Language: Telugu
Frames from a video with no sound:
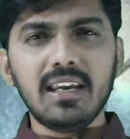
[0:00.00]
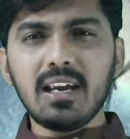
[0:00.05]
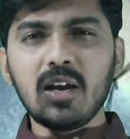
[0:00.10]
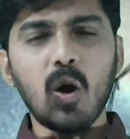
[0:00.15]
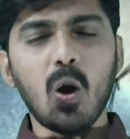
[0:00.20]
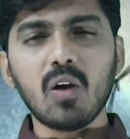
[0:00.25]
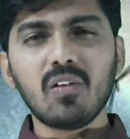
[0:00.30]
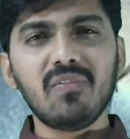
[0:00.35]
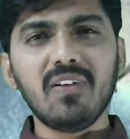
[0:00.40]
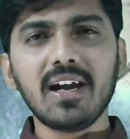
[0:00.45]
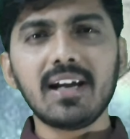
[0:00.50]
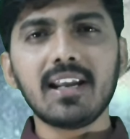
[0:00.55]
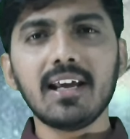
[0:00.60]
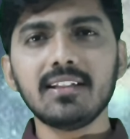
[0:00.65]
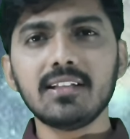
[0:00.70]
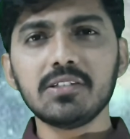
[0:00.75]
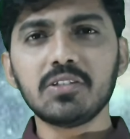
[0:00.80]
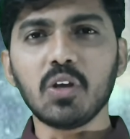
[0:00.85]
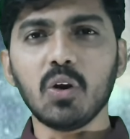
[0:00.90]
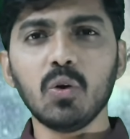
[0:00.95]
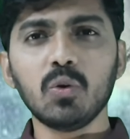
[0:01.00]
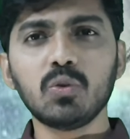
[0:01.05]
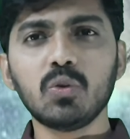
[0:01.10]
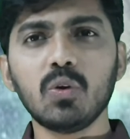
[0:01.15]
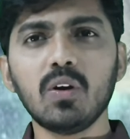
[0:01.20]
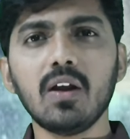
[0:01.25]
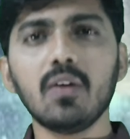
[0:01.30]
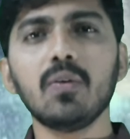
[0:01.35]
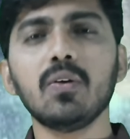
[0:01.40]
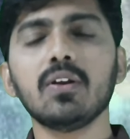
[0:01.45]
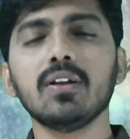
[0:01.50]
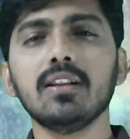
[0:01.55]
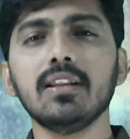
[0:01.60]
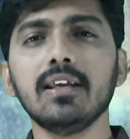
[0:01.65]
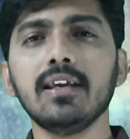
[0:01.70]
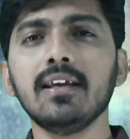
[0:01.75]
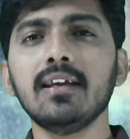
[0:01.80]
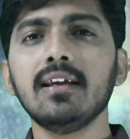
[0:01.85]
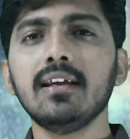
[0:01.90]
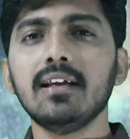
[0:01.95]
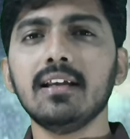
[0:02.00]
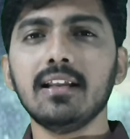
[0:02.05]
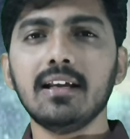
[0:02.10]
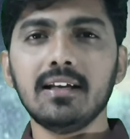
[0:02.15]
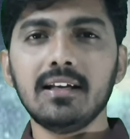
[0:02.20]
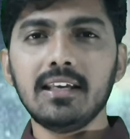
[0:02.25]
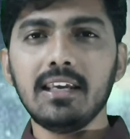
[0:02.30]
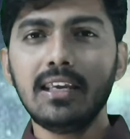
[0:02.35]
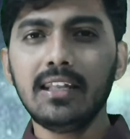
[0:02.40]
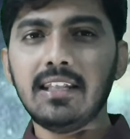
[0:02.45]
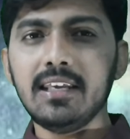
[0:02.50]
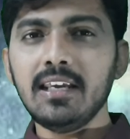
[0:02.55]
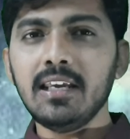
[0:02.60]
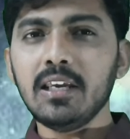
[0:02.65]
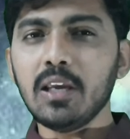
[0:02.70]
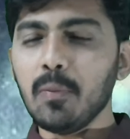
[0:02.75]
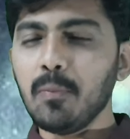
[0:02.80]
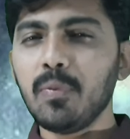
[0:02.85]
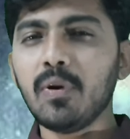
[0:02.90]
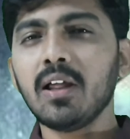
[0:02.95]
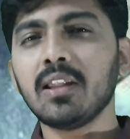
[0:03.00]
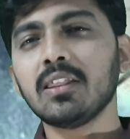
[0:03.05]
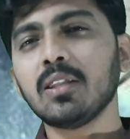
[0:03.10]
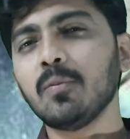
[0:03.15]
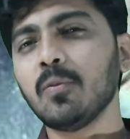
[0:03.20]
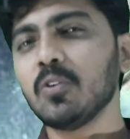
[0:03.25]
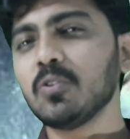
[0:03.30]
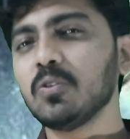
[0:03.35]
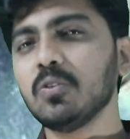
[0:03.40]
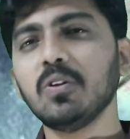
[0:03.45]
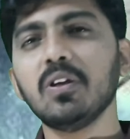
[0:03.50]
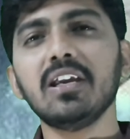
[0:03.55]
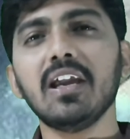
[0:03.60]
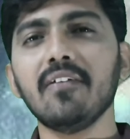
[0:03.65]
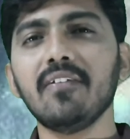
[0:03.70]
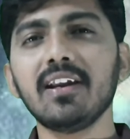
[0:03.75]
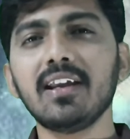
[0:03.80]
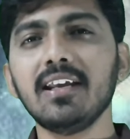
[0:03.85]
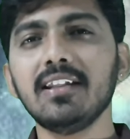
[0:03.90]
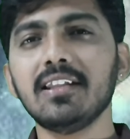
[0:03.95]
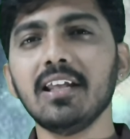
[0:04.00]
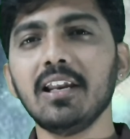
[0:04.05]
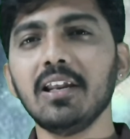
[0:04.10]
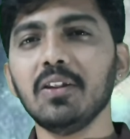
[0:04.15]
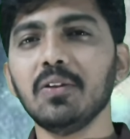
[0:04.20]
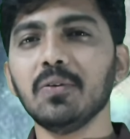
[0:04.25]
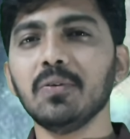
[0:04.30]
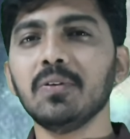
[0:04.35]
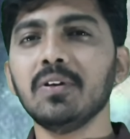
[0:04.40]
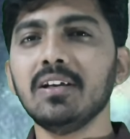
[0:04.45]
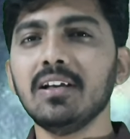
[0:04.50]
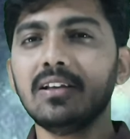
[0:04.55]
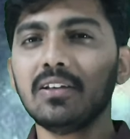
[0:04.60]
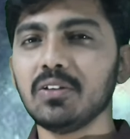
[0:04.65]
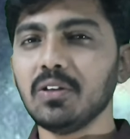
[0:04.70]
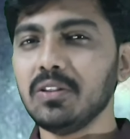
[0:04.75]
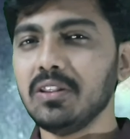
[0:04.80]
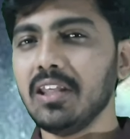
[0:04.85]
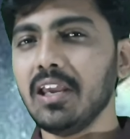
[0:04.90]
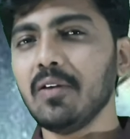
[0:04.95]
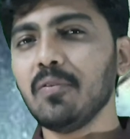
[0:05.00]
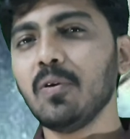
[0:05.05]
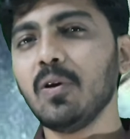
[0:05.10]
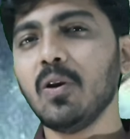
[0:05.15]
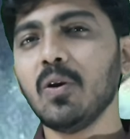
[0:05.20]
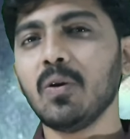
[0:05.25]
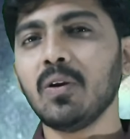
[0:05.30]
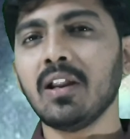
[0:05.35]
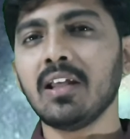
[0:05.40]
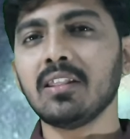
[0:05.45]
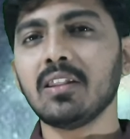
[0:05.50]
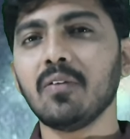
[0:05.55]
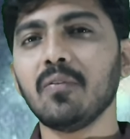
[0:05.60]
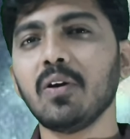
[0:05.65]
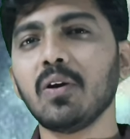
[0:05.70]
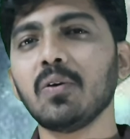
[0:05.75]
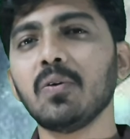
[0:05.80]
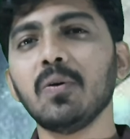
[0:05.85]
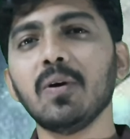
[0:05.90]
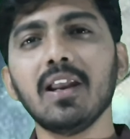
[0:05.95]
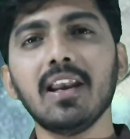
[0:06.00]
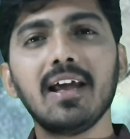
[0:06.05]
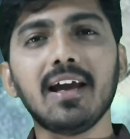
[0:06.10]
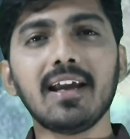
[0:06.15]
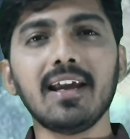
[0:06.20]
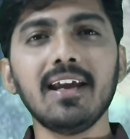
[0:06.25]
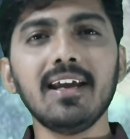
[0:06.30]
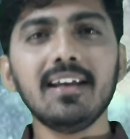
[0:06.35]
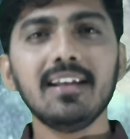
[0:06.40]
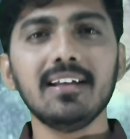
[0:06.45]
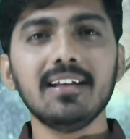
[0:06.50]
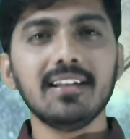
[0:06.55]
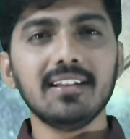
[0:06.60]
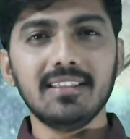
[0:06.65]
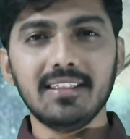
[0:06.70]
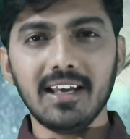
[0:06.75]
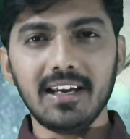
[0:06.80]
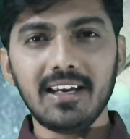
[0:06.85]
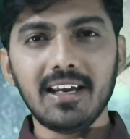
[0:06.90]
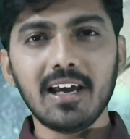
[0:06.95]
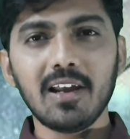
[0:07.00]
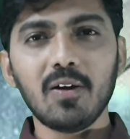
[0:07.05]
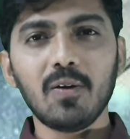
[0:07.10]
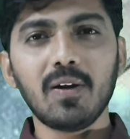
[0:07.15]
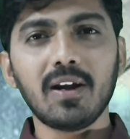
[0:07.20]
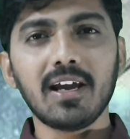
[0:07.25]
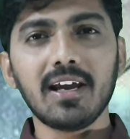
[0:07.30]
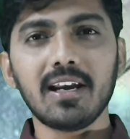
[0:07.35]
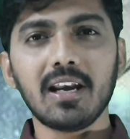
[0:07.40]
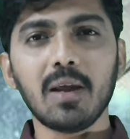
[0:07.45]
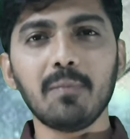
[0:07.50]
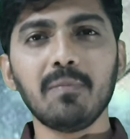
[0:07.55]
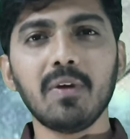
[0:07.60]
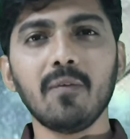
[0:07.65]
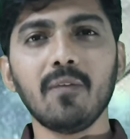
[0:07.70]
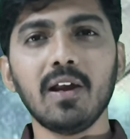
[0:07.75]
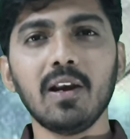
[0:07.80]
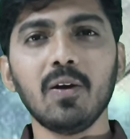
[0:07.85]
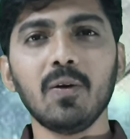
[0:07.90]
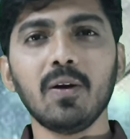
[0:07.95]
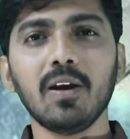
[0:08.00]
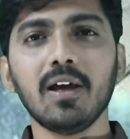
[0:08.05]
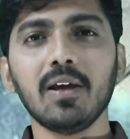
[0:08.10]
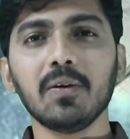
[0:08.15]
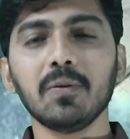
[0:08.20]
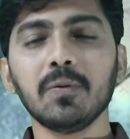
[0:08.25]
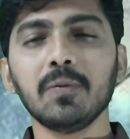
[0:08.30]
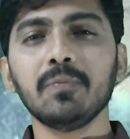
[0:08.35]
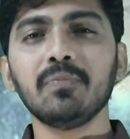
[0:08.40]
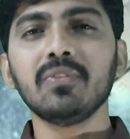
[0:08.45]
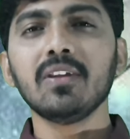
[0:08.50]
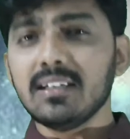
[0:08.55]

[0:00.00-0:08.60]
ఈ కాన్ఫ్లిక్ట్ అయితే జరుగుతూనే ఉంటుంది ఇది ఎప్పుడు అంతమవుతుందో ఎవరికీ తెలియదు సో దేవుళ్ళు ఉన్నంత వరకు అలాగే దయ్యాలు ఉంటాయని నమ్మే వాళ్ళు ఉన్నారు